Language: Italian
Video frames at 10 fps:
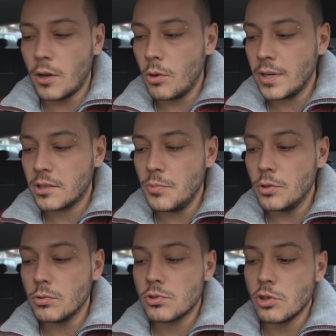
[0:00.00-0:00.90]
l'ho un
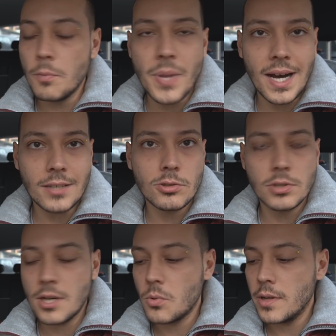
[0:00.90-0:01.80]
attimino snobbato
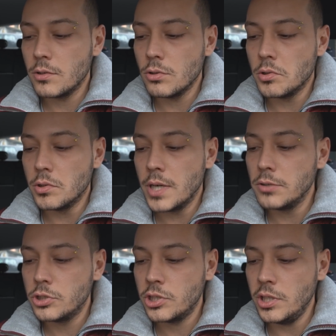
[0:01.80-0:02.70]
da quando è
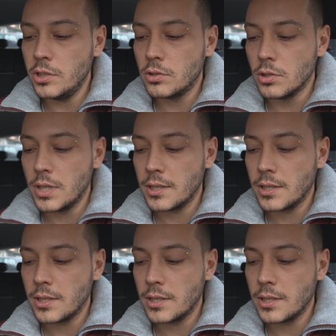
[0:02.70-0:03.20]
uscito,